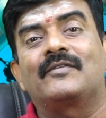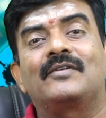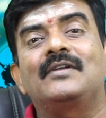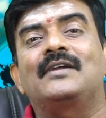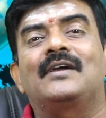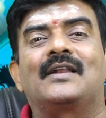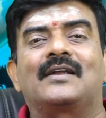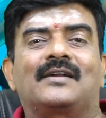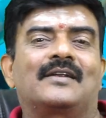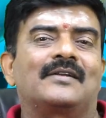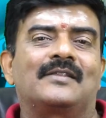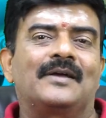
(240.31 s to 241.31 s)
வேண்டிய ஒரு
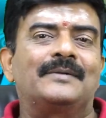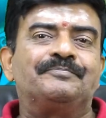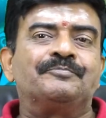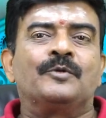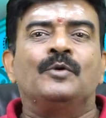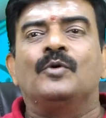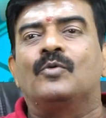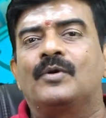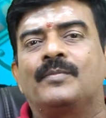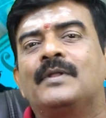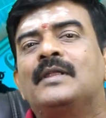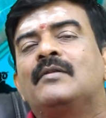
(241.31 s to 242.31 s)
காலகட்டங்கள் தான்
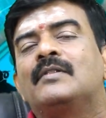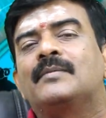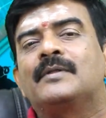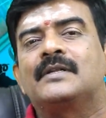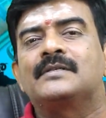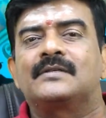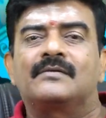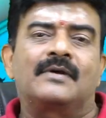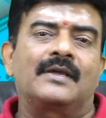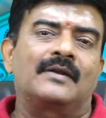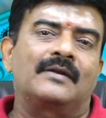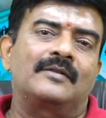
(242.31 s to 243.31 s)
ஒன்பதில் வந்து பார்த்திங்கன்னா
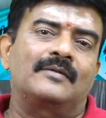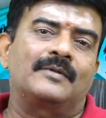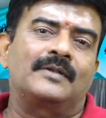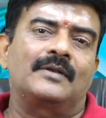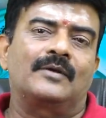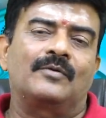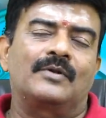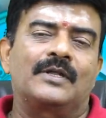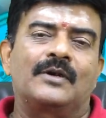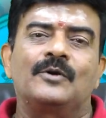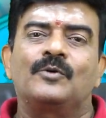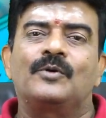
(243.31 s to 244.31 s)
செவ்வாய் இருக்கிறது பார்த்திங்கன்னா
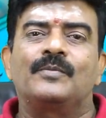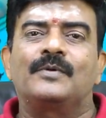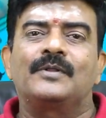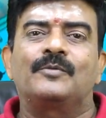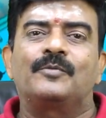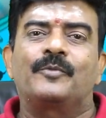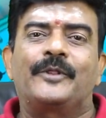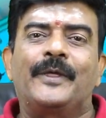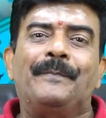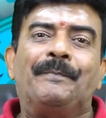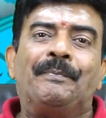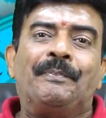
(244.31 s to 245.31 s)
உங்களுக்கு இரண்டு ஒன்பது போதே
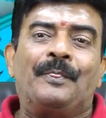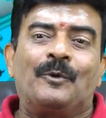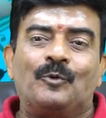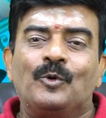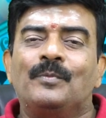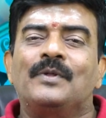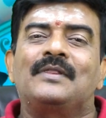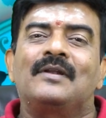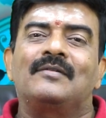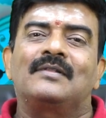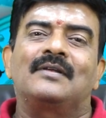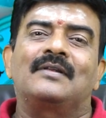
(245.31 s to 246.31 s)

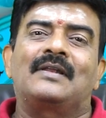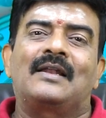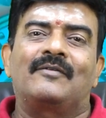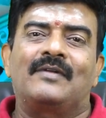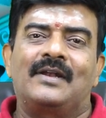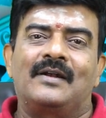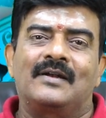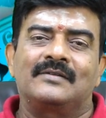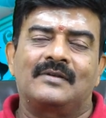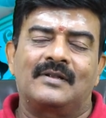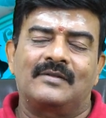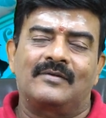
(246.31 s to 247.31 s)
குடும்பத்தில் வந்து நல்ல வெளிநாடு
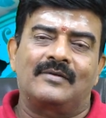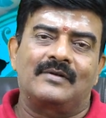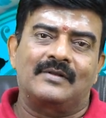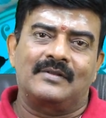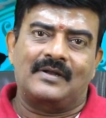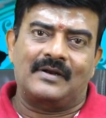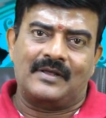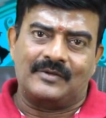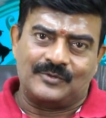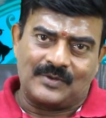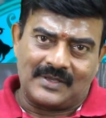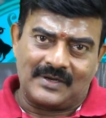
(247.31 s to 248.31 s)
சார்ந்தவர்கள் இருந்தாங்கன்னா
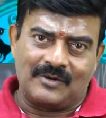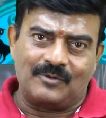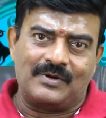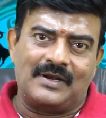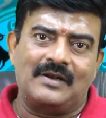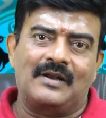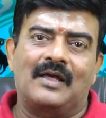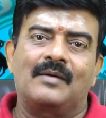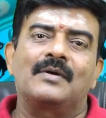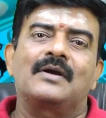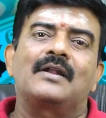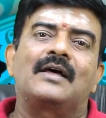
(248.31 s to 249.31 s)
ஸோ அதனால் ஒரு நல்ல
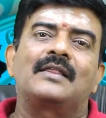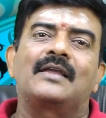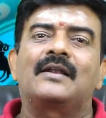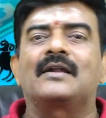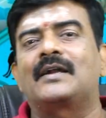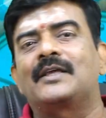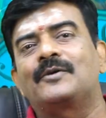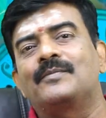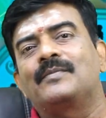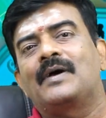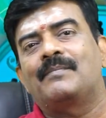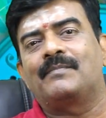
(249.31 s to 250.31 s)
லாபங்கள் ஆதாயங்கள்
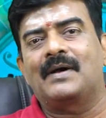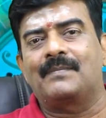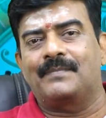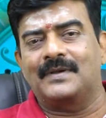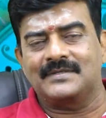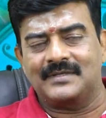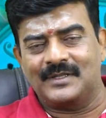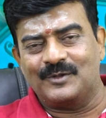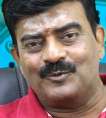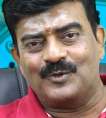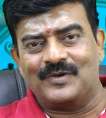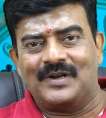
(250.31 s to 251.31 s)
கிடைக்கும் அப்பா அப்பா
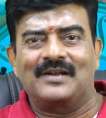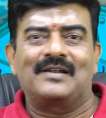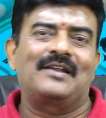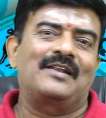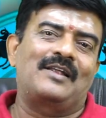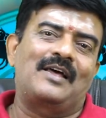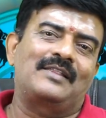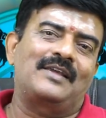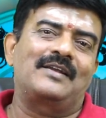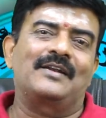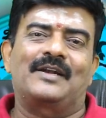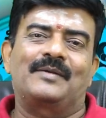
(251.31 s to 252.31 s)
சார்ந்த உறவுகளால் நல்ல
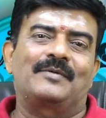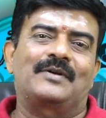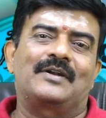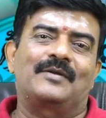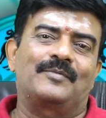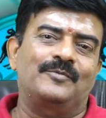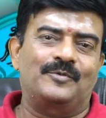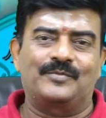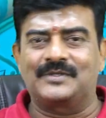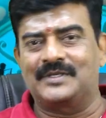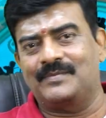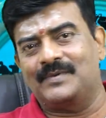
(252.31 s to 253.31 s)
ஆதாயங்கள் கிடைப்பதற்கான
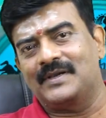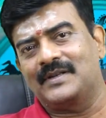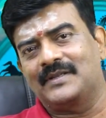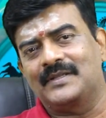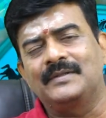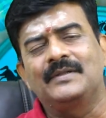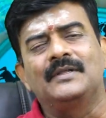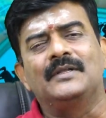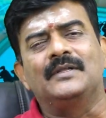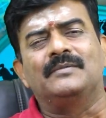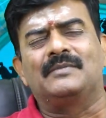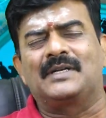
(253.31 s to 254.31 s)
ரொம்ப சிறப்பாக இருக்குது
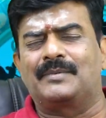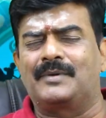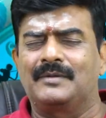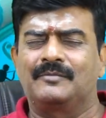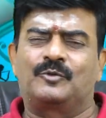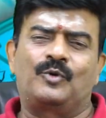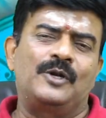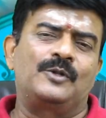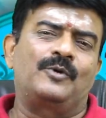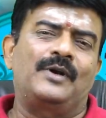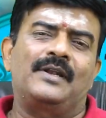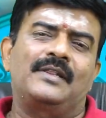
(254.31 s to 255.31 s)
மற்றும்
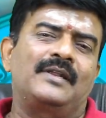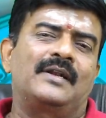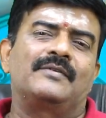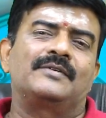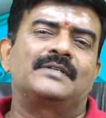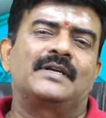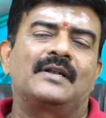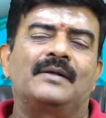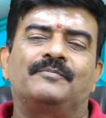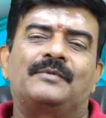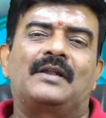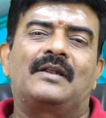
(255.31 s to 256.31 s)
தொழில் தொழில் ரீதியான
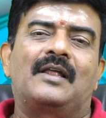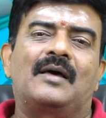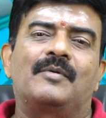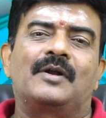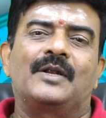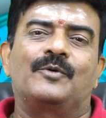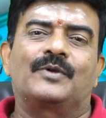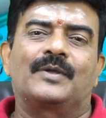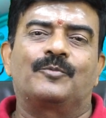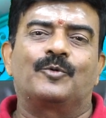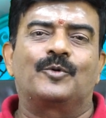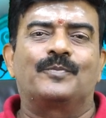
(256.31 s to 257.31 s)
விஷயங்கள்லாம் நல்ல லாபங்களை
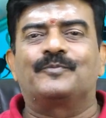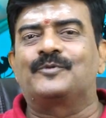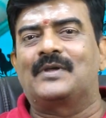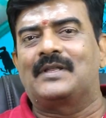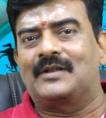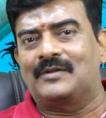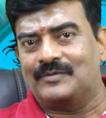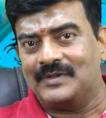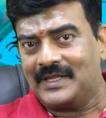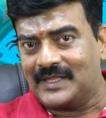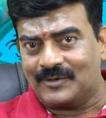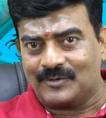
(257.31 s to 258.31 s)
நோக்கி போகும் ஸோ அதனால்
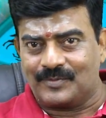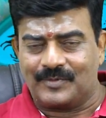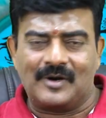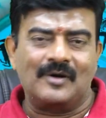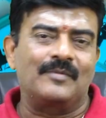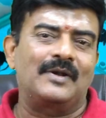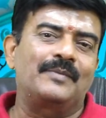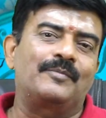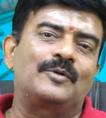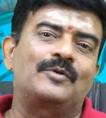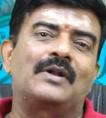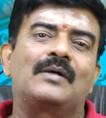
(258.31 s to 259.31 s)
வந்து இந்த ஒரு ப்ராப்ளம் இல்லை
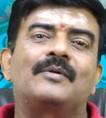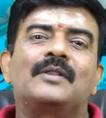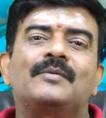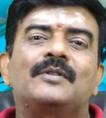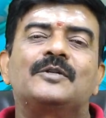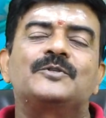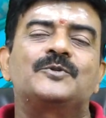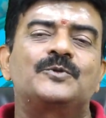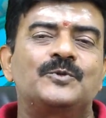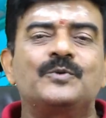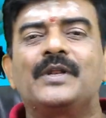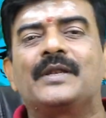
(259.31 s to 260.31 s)
பதினொன்றாம் அதிபதியான
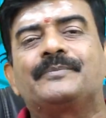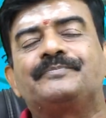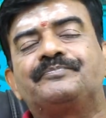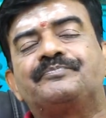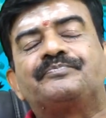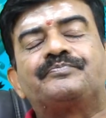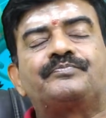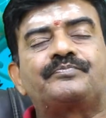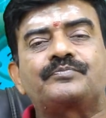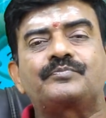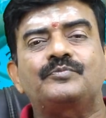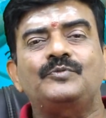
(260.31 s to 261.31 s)
சூரியன்
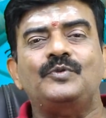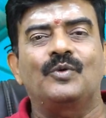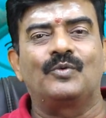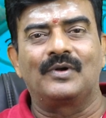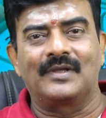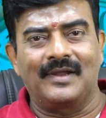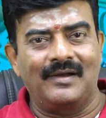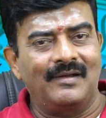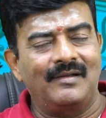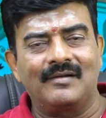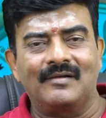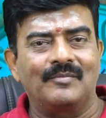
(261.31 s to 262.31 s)
உங்களுக்கு
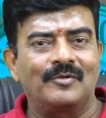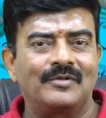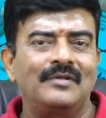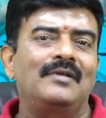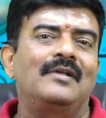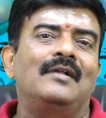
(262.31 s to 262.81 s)
ஏழையில் இருக்கும்பொழுது